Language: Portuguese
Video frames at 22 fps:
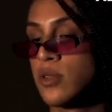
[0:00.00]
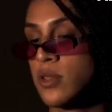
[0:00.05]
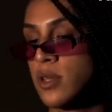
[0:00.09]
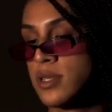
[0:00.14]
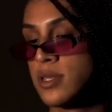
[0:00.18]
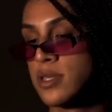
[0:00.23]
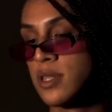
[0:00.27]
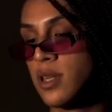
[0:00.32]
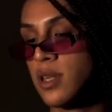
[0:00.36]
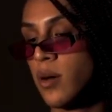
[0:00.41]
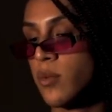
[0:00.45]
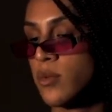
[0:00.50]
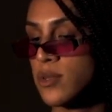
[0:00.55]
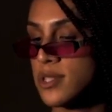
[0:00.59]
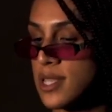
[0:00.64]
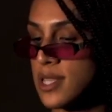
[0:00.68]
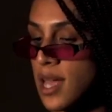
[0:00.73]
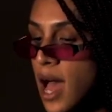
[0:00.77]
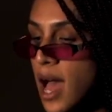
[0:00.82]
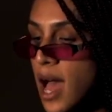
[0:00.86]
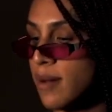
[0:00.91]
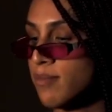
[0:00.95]
o debate sobre a
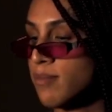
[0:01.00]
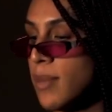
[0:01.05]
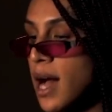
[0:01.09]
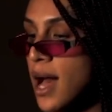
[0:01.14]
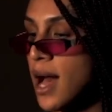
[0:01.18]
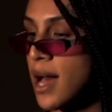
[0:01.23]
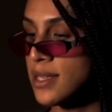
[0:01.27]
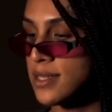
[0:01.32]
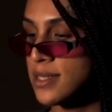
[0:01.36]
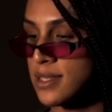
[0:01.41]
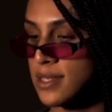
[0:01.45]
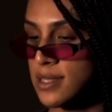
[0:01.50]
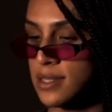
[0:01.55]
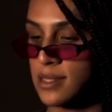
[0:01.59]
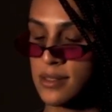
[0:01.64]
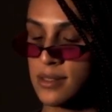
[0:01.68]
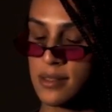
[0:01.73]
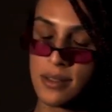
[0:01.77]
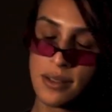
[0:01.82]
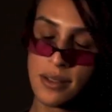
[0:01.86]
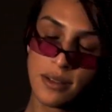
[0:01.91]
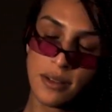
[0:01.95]
questão trans se
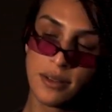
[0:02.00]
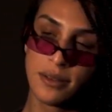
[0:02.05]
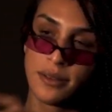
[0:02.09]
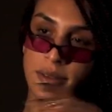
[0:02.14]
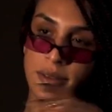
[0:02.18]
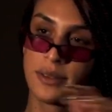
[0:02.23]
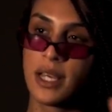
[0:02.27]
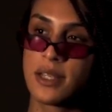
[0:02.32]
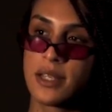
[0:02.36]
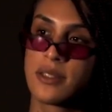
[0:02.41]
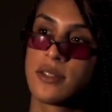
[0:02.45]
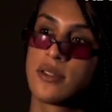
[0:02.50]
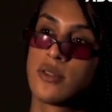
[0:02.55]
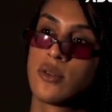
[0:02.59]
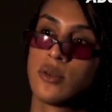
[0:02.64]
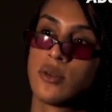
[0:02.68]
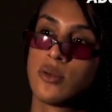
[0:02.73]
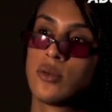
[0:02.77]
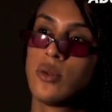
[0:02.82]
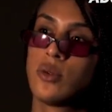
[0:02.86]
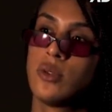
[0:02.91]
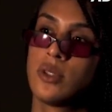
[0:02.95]
desenvolveu,
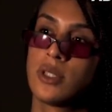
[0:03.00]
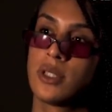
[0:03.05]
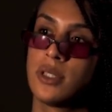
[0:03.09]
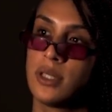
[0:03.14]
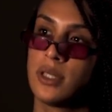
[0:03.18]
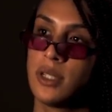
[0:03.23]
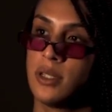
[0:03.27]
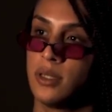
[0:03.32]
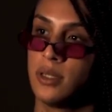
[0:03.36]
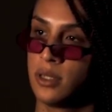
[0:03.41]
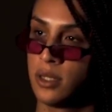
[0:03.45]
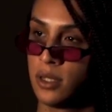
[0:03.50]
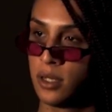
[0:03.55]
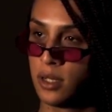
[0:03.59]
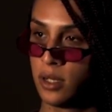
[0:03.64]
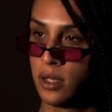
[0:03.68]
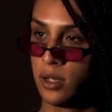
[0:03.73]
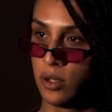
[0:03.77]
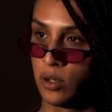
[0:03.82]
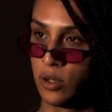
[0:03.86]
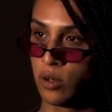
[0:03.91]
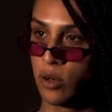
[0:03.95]
porém
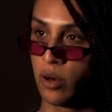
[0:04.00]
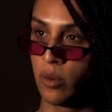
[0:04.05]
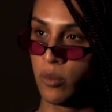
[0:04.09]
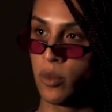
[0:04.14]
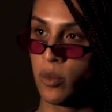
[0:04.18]
definitivamente não o